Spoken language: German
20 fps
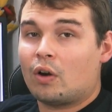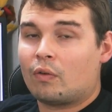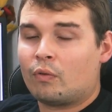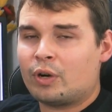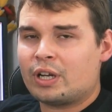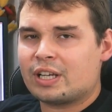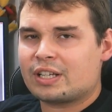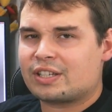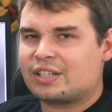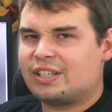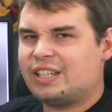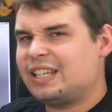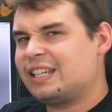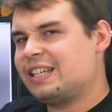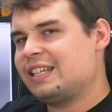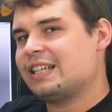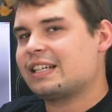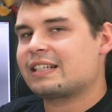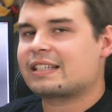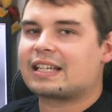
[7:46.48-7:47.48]
wo ihr
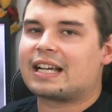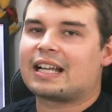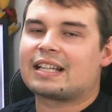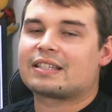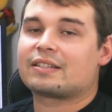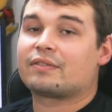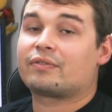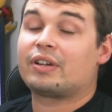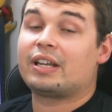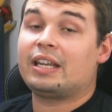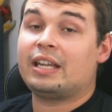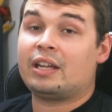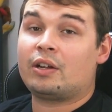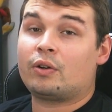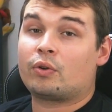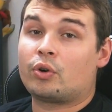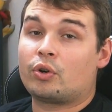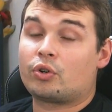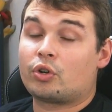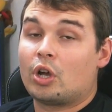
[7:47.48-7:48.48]
sneaky das Ganze
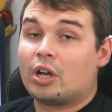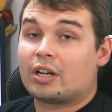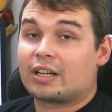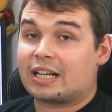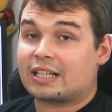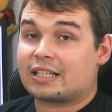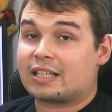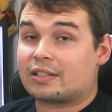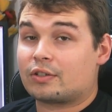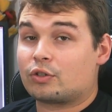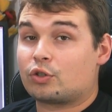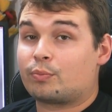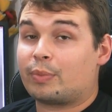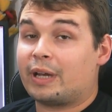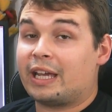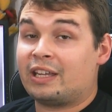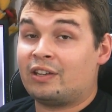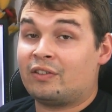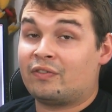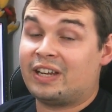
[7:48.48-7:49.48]
verlegen könnt, dass das
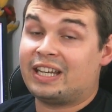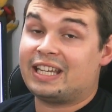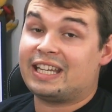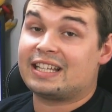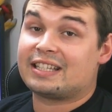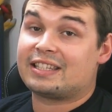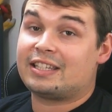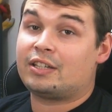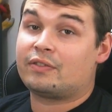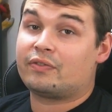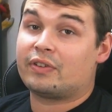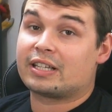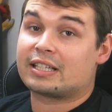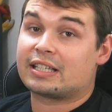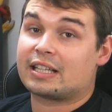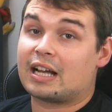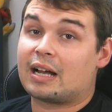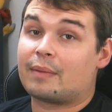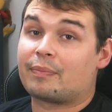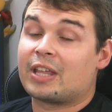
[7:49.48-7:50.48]
entsprechend, wenn ihr ein
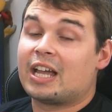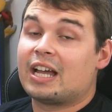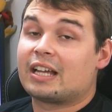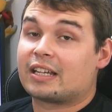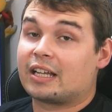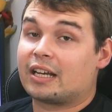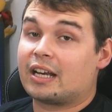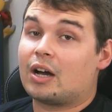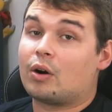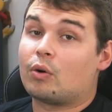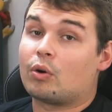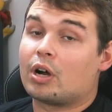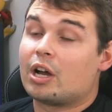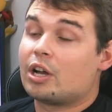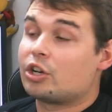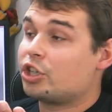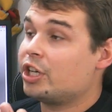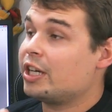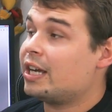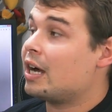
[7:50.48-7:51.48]
Sichtfenster habt, dann auch
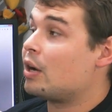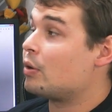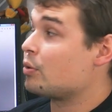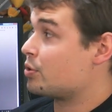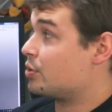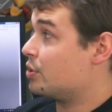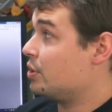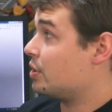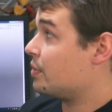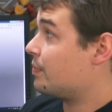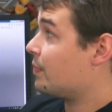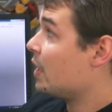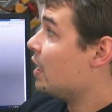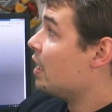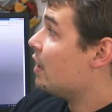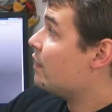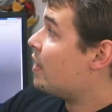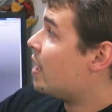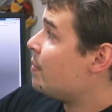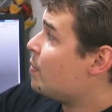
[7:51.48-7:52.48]
schick aussieht aussieht.
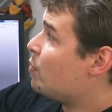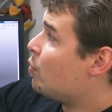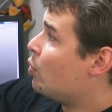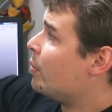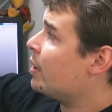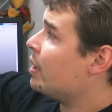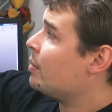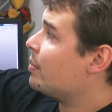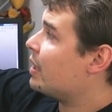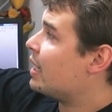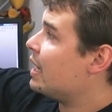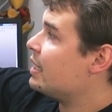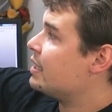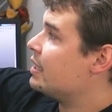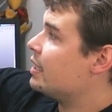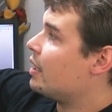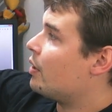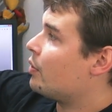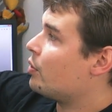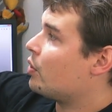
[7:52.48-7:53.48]
Wir haben im oberen Bereich
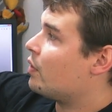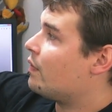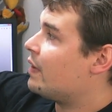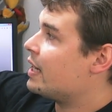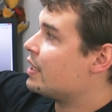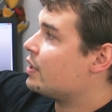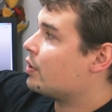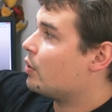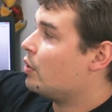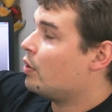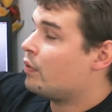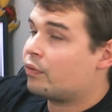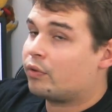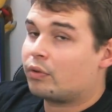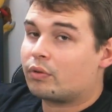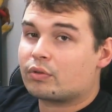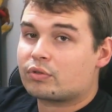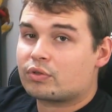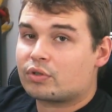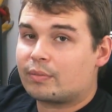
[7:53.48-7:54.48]
hier auch noch weitere
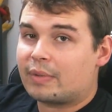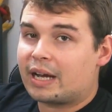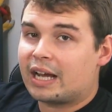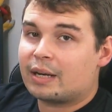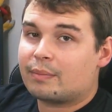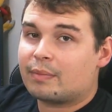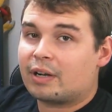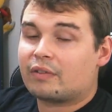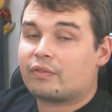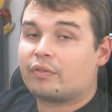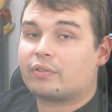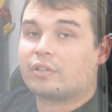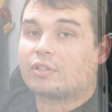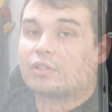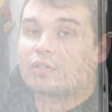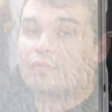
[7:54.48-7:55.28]
Öffnungen, zum einen mal für den